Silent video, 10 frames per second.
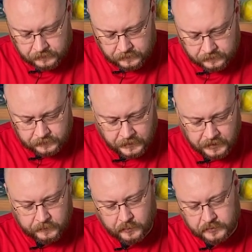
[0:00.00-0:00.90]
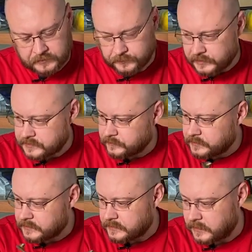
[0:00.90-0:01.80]
Вот таким образом
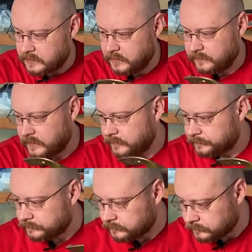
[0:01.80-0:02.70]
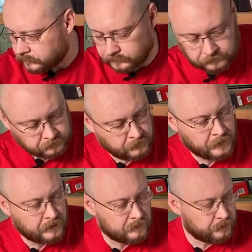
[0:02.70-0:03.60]
производится отбивка.
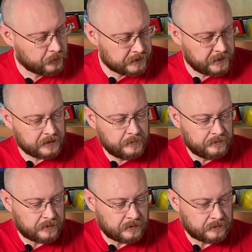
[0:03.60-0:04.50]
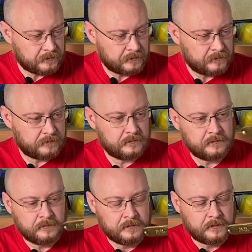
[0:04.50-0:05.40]
После отбивки
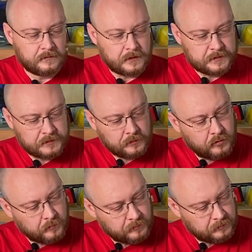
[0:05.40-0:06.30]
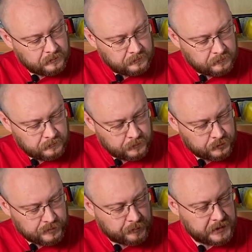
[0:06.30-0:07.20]
оселком
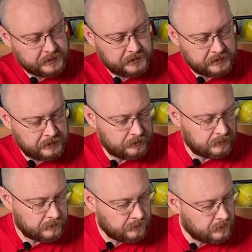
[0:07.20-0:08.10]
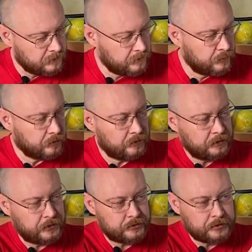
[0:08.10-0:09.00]
нужно пройтись по
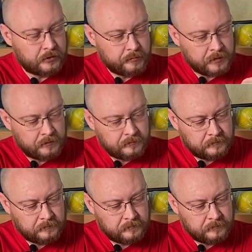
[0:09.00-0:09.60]
режущей кромке,